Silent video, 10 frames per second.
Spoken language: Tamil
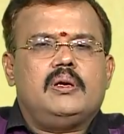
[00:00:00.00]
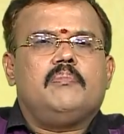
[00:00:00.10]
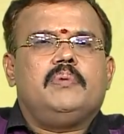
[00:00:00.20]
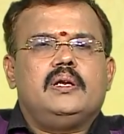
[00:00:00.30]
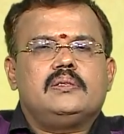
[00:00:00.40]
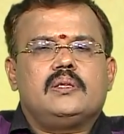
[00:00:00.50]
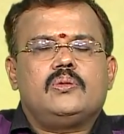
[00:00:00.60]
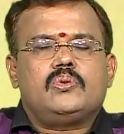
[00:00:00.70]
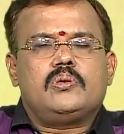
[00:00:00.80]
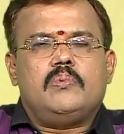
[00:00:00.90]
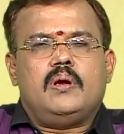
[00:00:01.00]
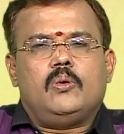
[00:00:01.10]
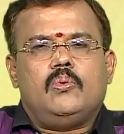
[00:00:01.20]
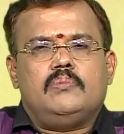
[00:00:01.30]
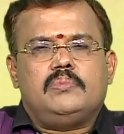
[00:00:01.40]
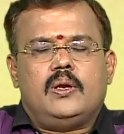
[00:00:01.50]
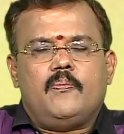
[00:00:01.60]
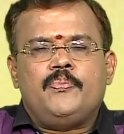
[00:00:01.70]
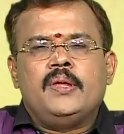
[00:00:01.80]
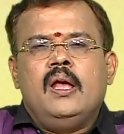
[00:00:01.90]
மிகப்பெரிய சந்தோஷமும் அனுகூலம் தரும்